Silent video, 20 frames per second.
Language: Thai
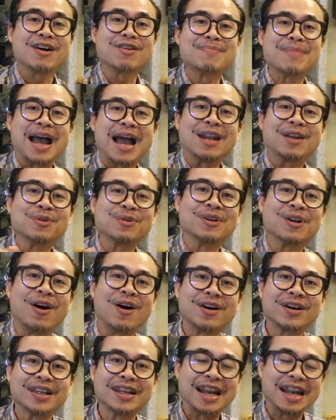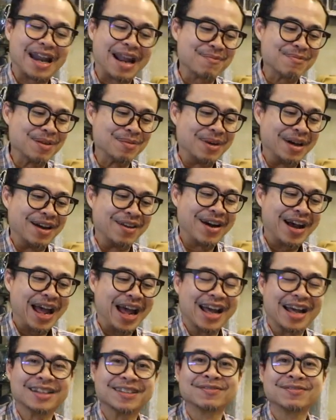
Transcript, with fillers: เข้ามาลุงหนอก็จะแนะนำเสมอว่า